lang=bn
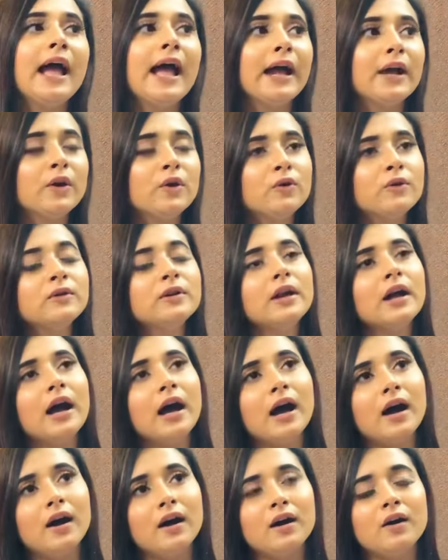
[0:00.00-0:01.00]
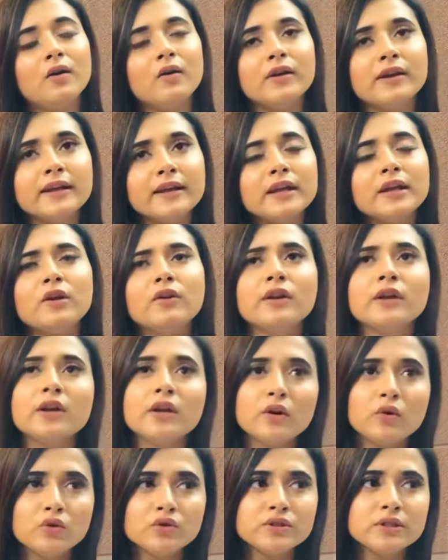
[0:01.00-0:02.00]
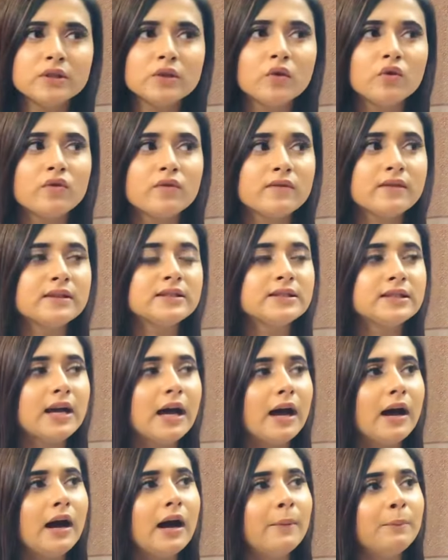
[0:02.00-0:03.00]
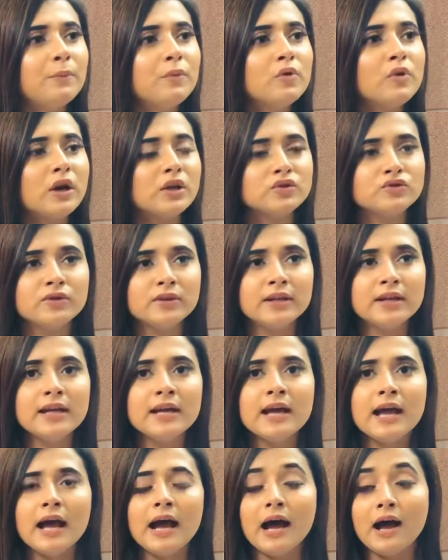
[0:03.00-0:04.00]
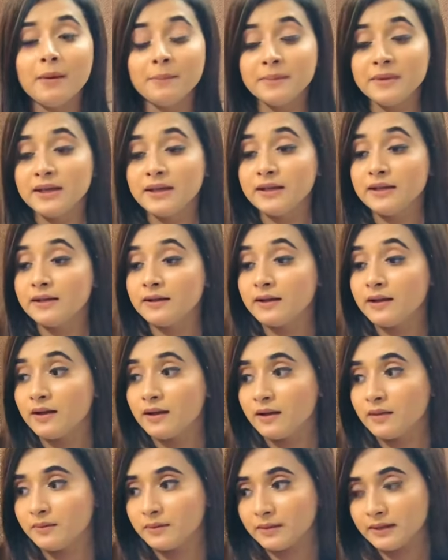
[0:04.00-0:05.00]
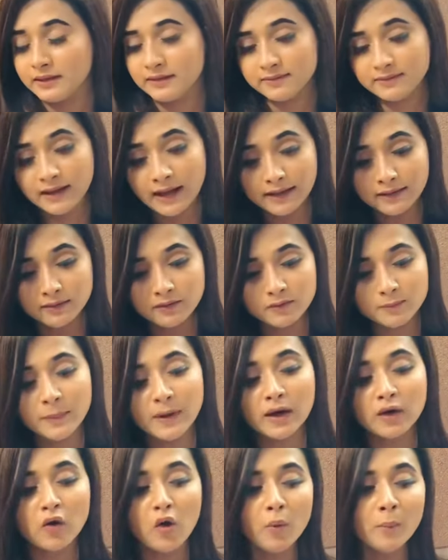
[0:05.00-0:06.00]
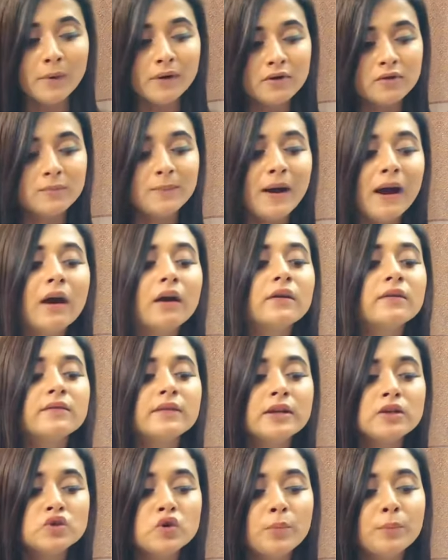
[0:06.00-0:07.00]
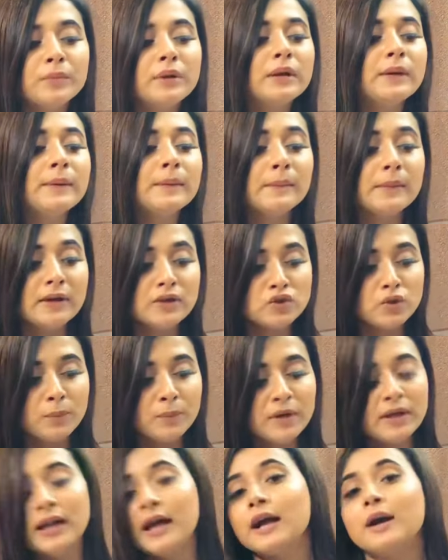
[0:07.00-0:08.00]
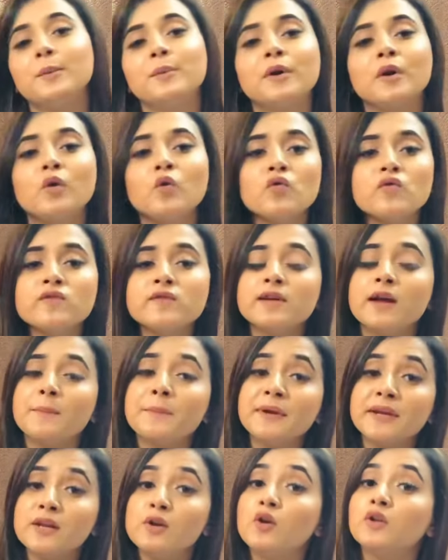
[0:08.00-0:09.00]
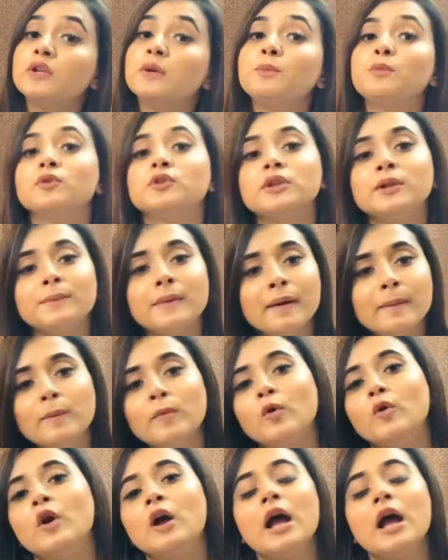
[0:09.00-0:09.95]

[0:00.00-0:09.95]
এখন অনেকেই অনেকে কোশ্চেন করছেন যে আপু আসলে আমি সায়েন্স বা কমার্স বা আর্টস এসব নিয়ে এসব নিয়ে লেখাপড়া করছি আমরা কি লতে করতে পারবো